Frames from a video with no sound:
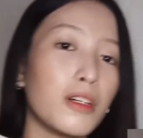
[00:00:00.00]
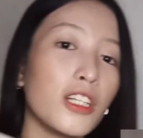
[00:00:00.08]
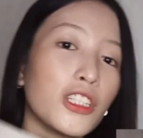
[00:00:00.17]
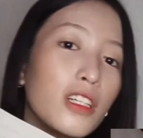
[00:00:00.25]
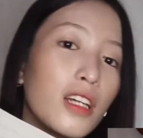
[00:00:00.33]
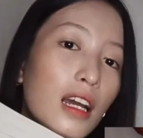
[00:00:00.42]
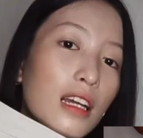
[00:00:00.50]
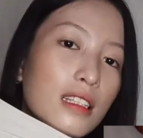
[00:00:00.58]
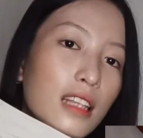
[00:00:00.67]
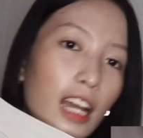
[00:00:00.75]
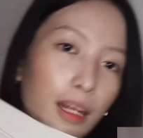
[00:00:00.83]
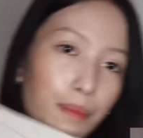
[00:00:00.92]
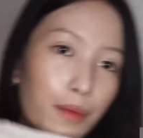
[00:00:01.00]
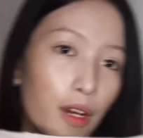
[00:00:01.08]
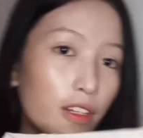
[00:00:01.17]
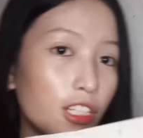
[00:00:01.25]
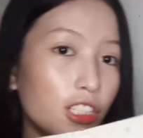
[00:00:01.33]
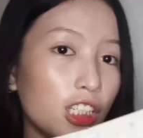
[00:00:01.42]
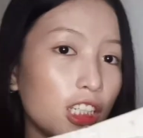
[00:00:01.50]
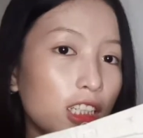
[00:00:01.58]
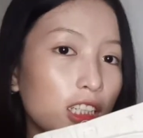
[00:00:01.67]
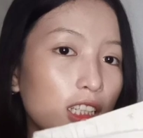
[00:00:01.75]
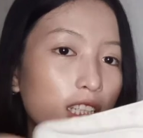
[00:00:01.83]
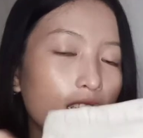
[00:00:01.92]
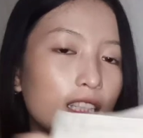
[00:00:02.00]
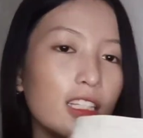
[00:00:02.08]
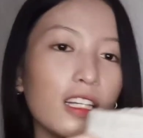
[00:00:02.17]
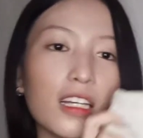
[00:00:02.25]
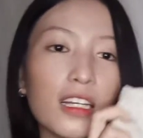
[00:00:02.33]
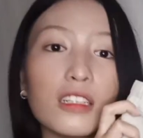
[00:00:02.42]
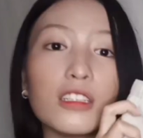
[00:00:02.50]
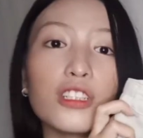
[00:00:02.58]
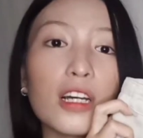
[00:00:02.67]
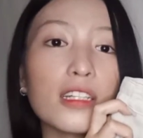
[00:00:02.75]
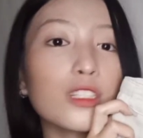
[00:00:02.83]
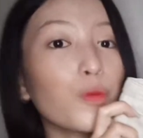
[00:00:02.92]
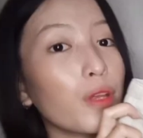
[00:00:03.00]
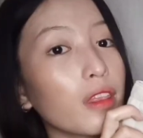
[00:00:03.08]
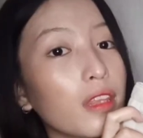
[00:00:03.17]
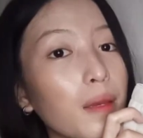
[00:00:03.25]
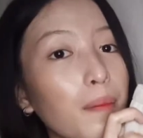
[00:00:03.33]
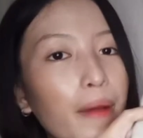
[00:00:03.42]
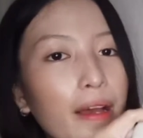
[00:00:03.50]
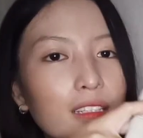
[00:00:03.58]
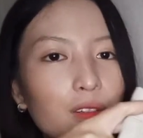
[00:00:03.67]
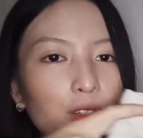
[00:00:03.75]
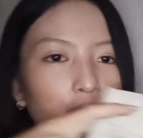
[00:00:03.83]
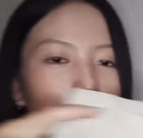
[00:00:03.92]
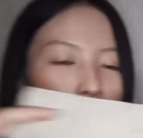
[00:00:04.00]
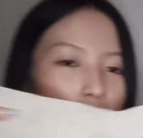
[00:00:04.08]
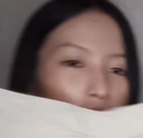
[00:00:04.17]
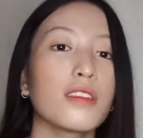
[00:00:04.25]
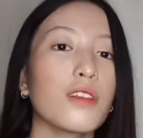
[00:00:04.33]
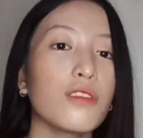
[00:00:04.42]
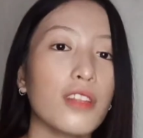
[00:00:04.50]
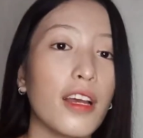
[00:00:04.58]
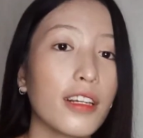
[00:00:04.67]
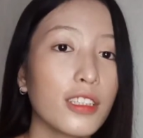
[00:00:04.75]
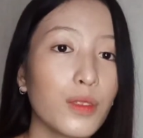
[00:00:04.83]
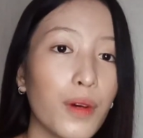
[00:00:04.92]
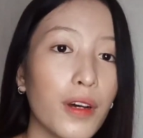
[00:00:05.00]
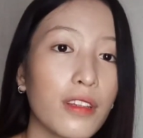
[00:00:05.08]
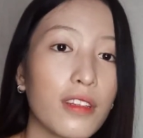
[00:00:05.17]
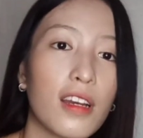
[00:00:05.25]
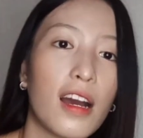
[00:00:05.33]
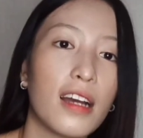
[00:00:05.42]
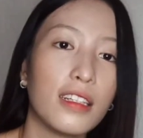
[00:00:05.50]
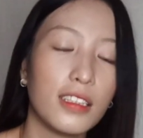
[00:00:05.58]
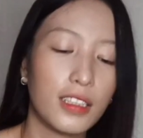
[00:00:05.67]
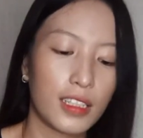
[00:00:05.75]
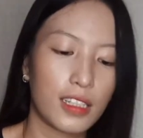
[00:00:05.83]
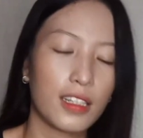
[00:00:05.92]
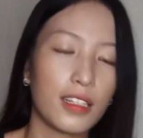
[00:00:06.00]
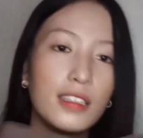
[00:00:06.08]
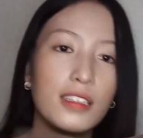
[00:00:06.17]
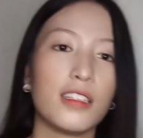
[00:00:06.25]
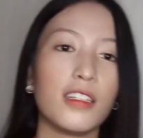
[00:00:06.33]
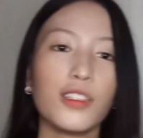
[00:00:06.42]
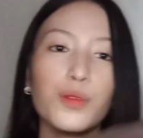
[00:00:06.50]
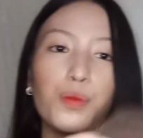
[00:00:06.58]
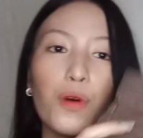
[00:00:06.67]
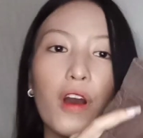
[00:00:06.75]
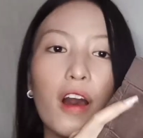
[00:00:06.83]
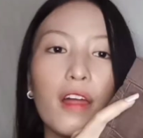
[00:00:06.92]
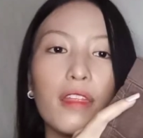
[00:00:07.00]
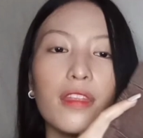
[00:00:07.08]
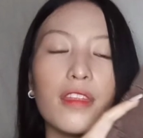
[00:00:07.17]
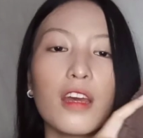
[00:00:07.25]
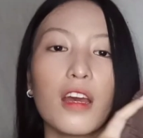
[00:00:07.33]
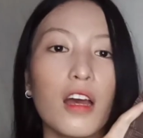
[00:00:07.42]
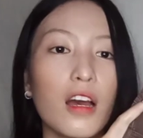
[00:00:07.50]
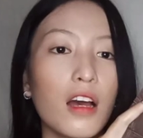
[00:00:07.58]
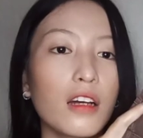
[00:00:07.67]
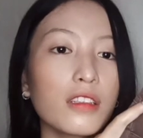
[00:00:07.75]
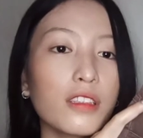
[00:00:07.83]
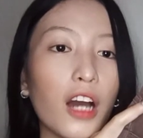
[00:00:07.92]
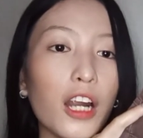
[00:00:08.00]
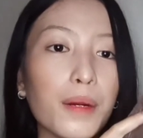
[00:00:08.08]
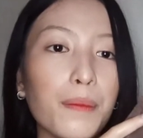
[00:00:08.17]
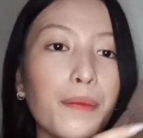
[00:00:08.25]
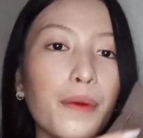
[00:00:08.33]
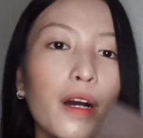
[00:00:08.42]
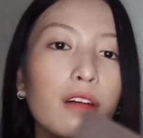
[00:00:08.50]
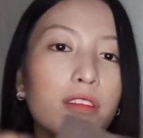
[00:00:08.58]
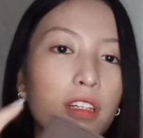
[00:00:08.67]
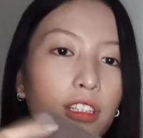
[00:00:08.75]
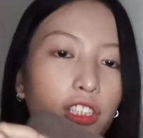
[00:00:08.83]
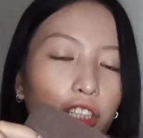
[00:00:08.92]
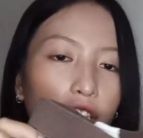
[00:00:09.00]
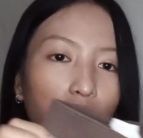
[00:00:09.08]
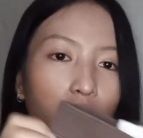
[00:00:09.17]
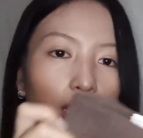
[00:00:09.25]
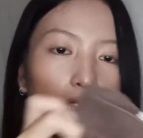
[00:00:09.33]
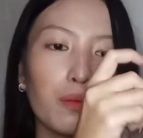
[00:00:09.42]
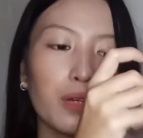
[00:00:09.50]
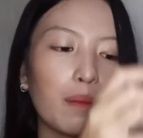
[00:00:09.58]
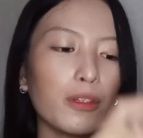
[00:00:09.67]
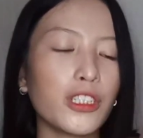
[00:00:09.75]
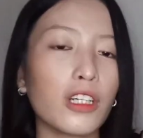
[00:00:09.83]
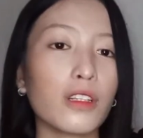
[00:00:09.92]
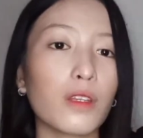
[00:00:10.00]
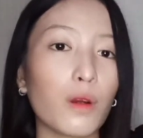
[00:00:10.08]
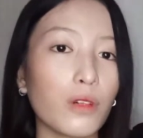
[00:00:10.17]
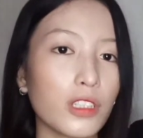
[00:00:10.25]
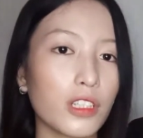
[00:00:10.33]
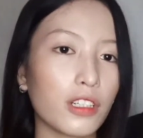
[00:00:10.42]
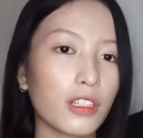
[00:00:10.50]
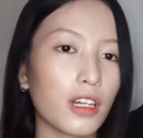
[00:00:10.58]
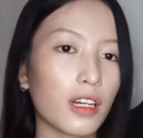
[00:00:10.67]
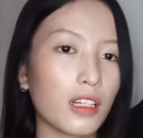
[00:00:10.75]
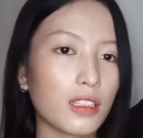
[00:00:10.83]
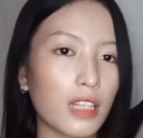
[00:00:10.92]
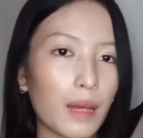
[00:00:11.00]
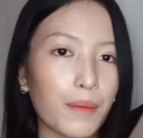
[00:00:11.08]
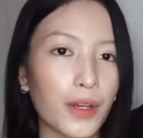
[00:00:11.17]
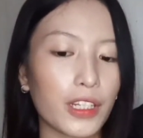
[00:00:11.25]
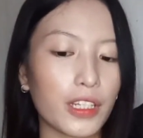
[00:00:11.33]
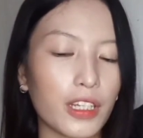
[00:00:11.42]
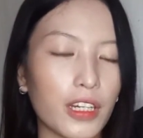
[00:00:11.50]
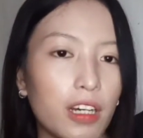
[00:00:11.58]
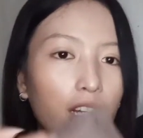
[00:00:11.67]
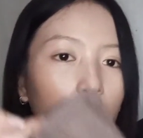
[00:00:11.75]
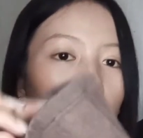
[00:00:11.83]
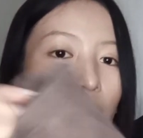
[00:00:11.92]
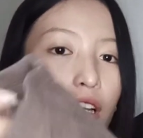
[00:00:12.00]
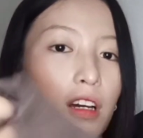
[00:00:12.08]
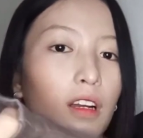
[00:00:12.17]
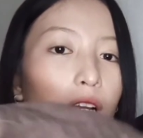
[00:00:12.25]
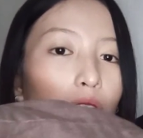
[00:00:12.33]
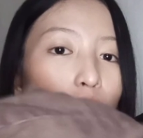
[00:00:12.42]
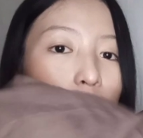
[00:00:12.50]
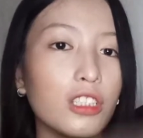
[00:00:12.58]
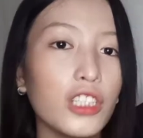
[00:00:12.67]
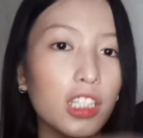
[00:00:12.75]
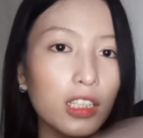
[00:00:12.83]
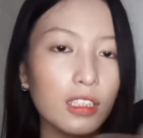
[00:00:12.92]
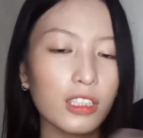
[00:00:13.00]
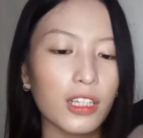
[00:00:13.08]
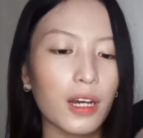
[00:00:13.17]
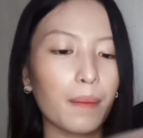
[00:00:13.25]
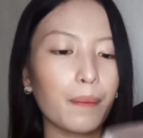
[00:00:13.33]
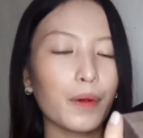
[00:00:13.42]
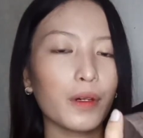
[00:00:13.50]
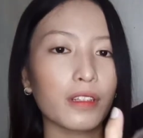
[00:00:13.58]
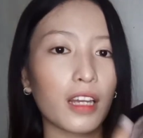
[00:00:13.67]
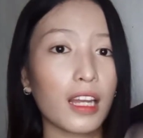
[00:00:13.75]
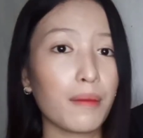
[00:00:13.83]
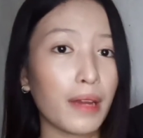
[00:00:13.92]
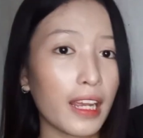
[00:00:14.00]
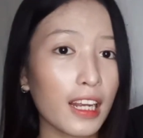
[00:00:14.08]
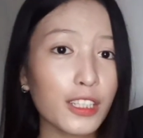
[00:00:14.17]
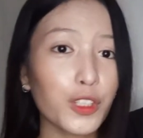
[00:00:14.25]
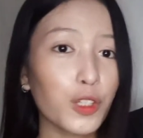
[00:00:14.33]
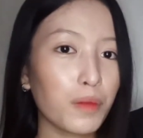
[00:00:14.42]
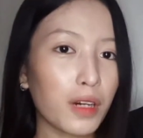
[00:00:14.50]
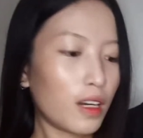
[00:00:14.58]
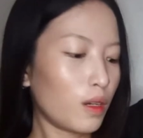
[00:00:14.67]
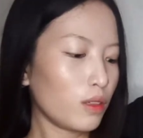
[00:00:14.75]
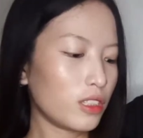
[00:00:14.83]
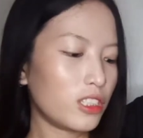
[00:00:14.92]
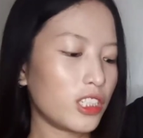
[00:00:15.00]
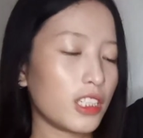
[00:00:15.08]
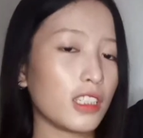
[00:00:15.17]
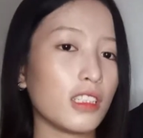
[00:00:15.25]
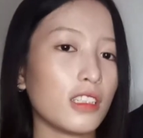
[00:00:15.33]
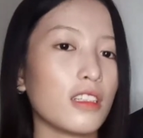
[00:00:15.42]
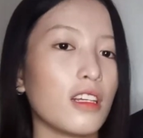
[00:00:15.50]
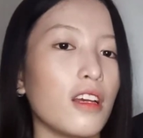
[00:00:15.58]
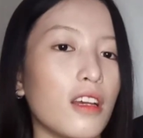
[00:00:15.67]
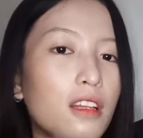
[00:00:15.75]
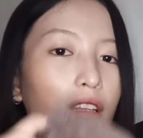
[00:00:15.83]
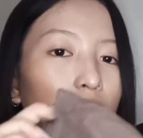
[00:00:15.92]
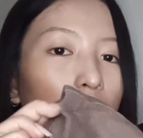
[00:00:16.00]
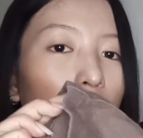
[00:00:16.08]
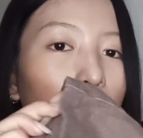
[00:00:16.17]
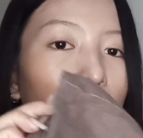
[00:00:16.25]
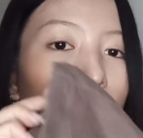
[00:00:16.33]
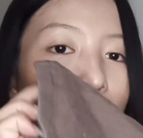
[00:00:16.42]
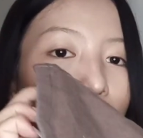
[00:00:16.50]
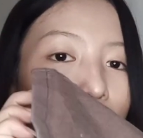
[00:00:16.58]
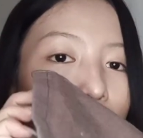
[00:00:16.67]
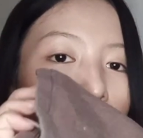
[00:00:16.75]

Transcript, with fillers: mara siya guys, light brown na jeans in just 20 pesos. So, next one guys is this one. Dark brown na jeans. Mura pa siyang trouser guys. Same gani ha. Lows jeans gapon. Kaya mahilig siya mga lows jeans. Ning ano yung